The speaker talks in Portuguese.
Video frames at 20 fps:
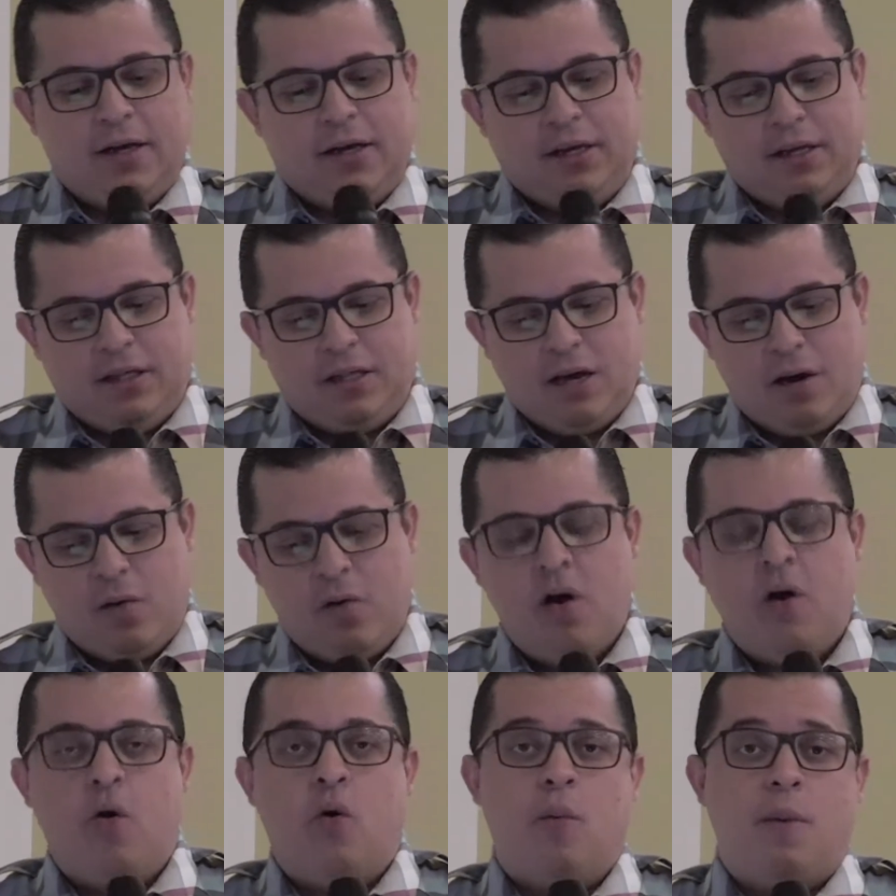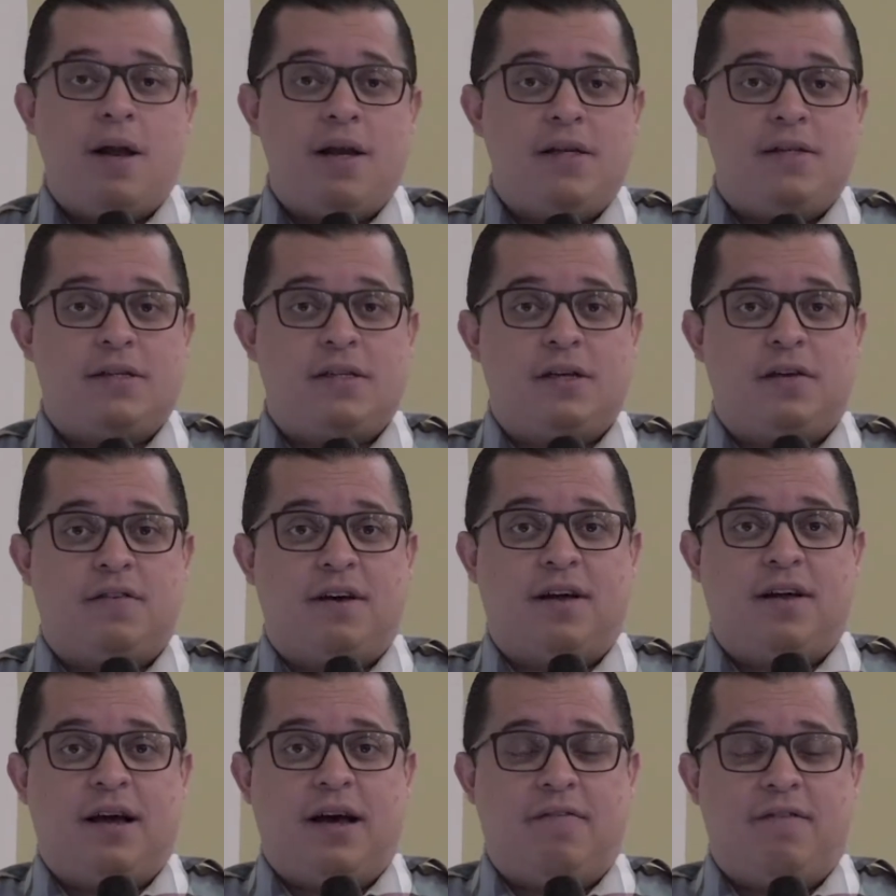Então, uma lista de
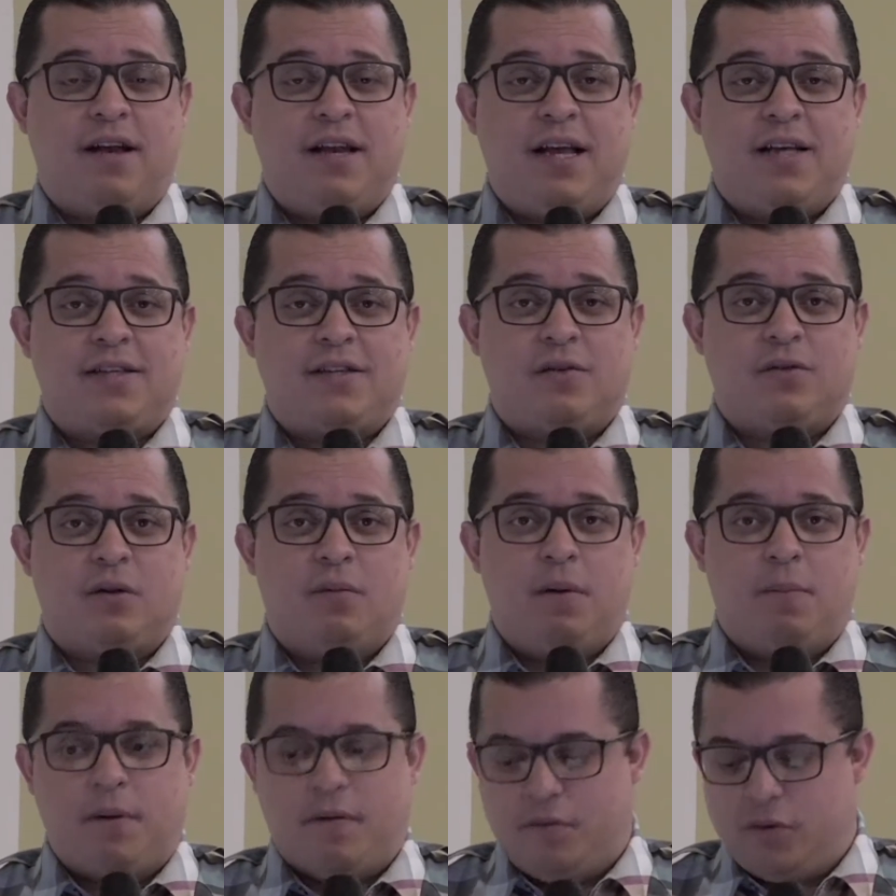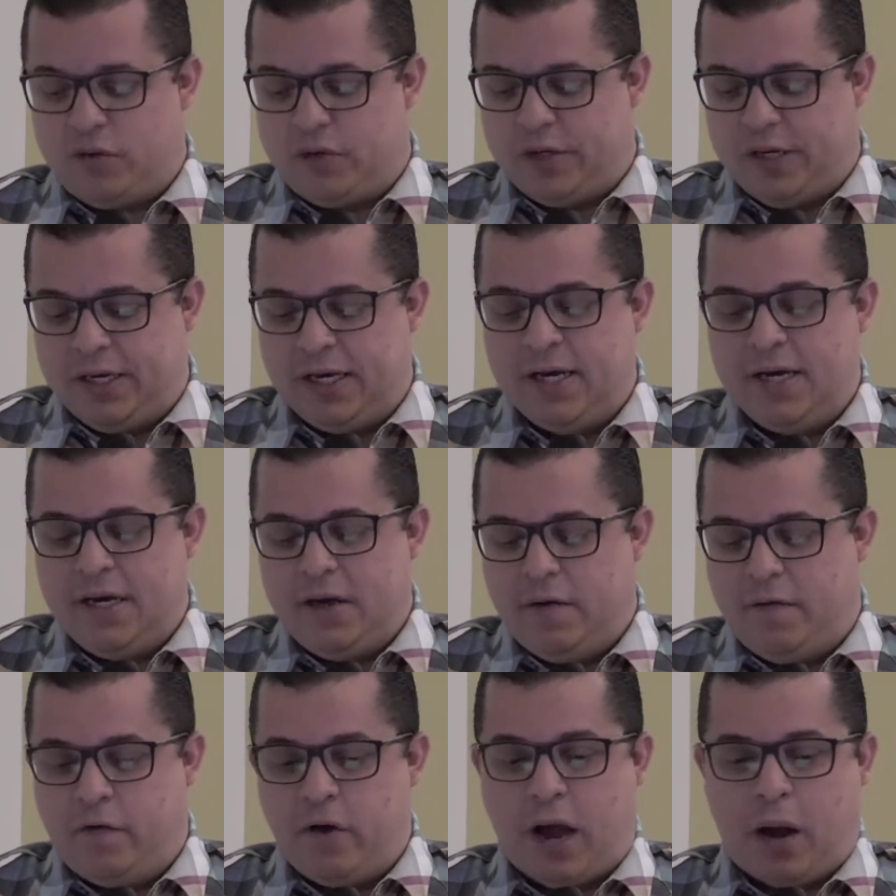avaliação também para você,
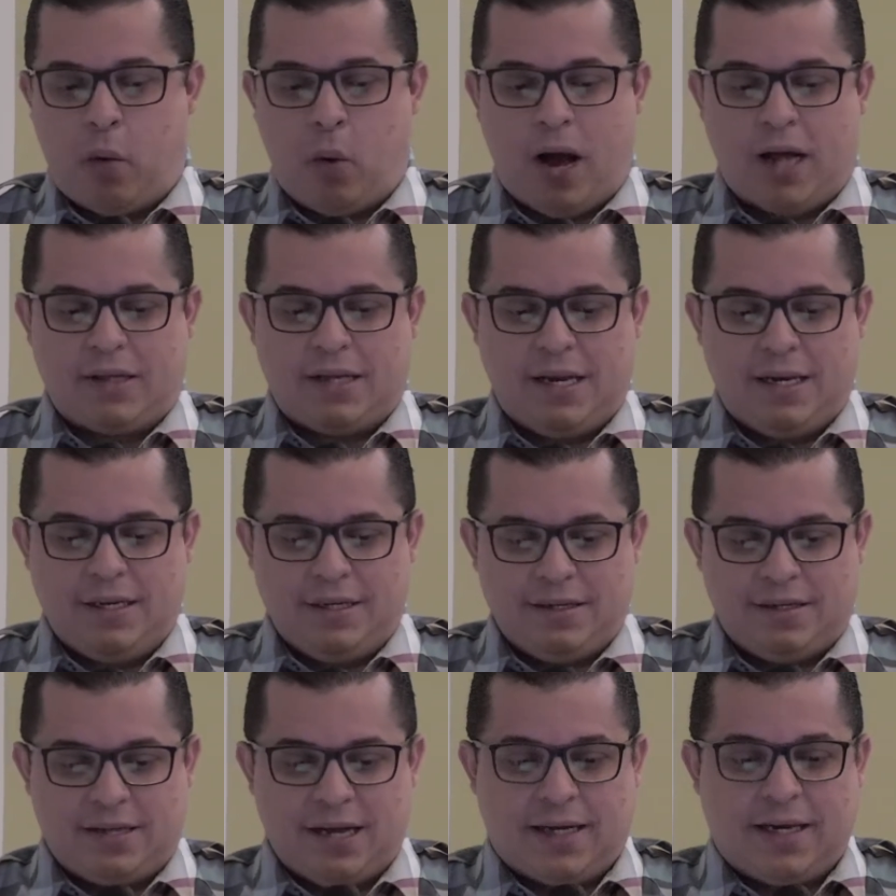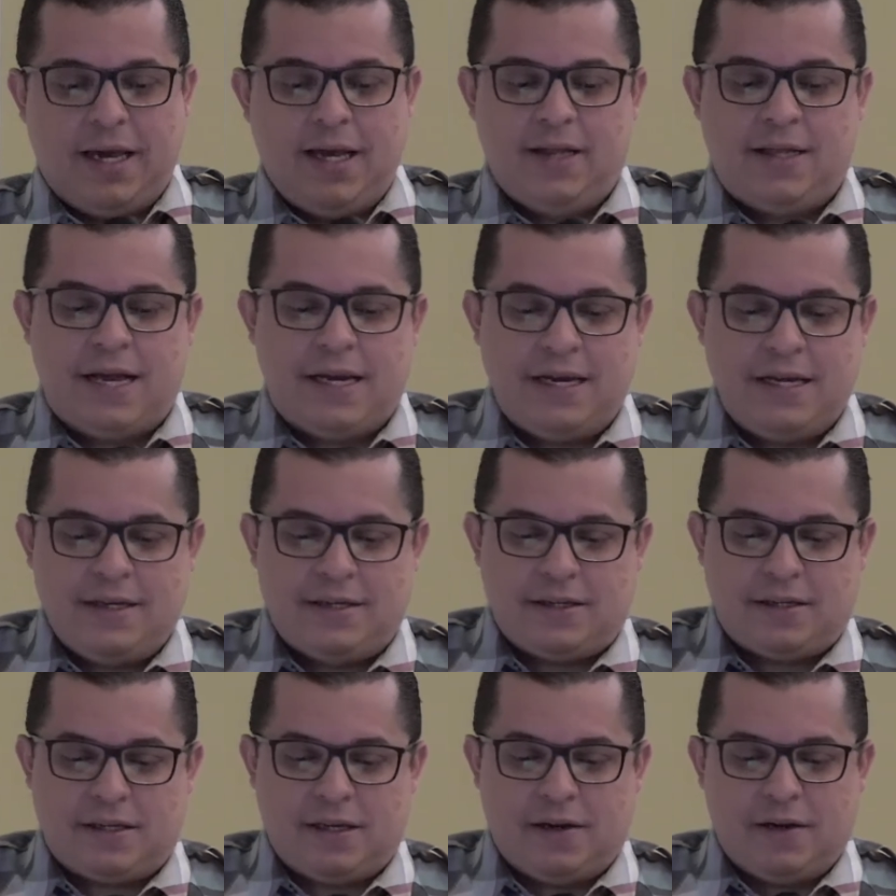e foi a quarta lista. A quinta
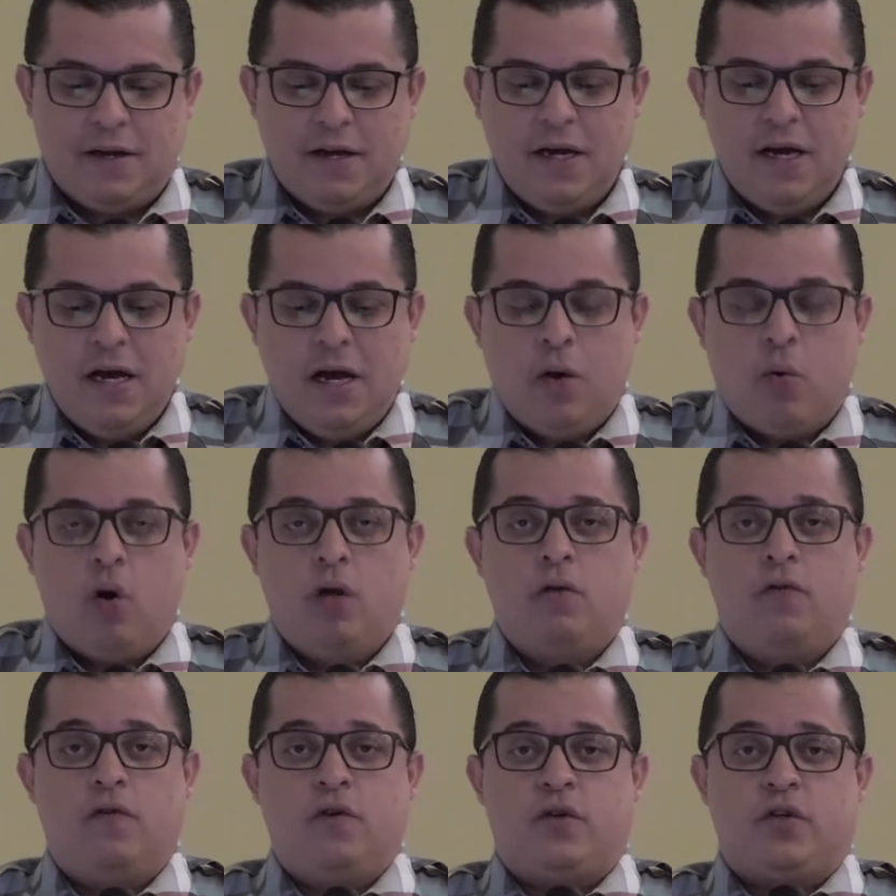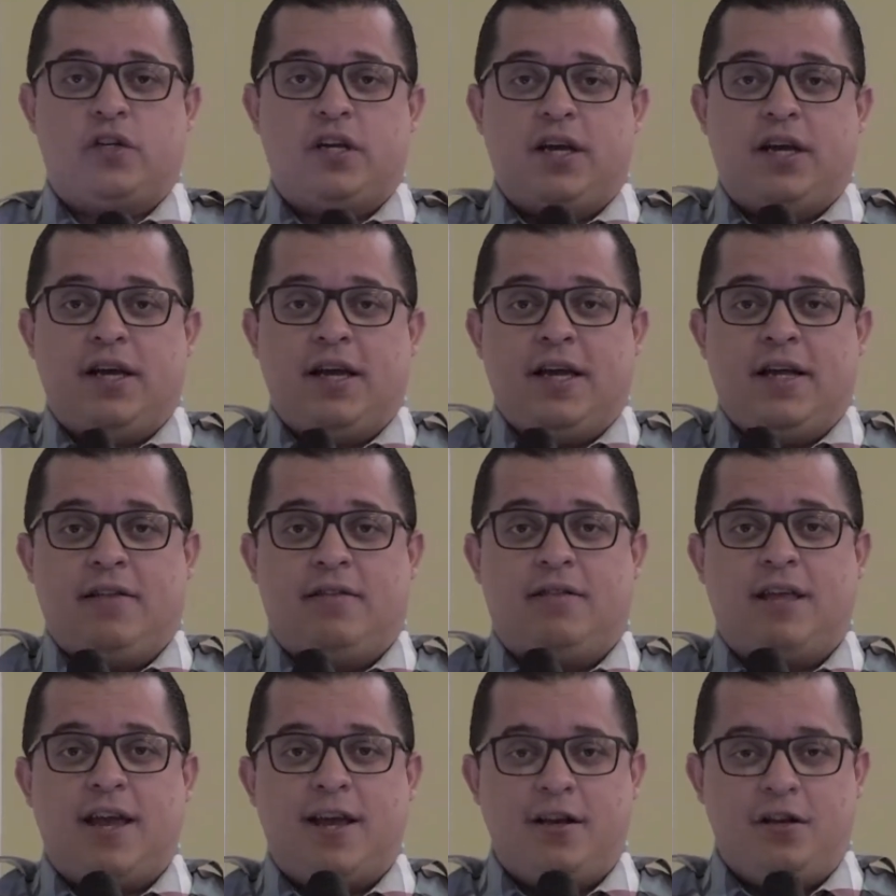lista, quando você
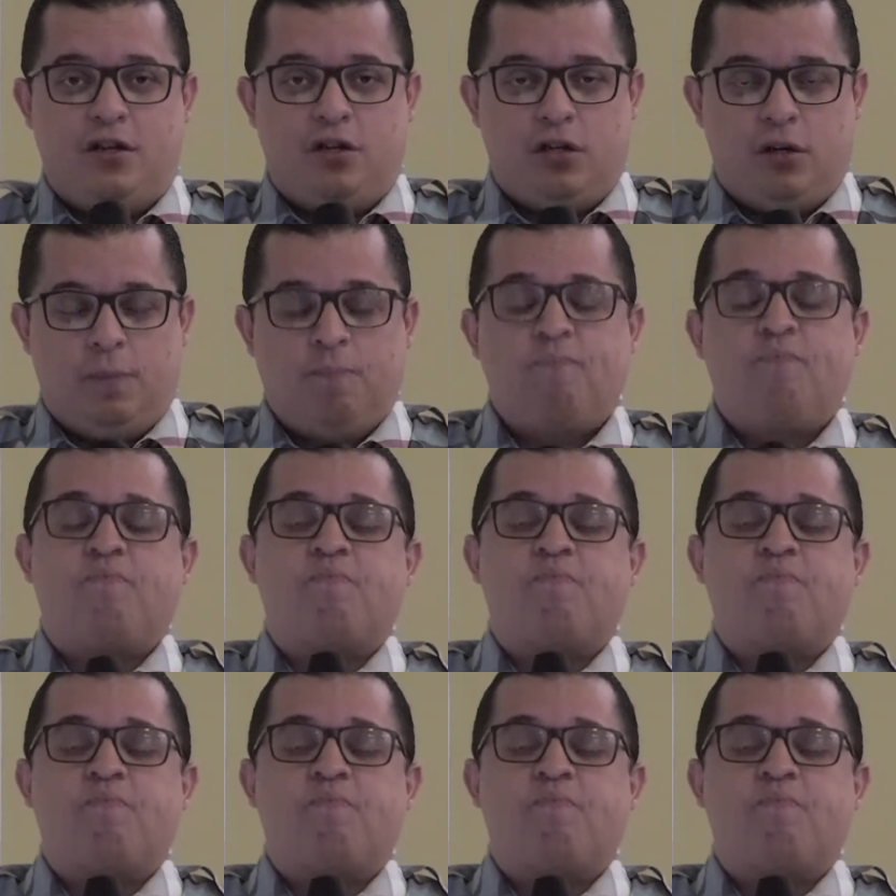entende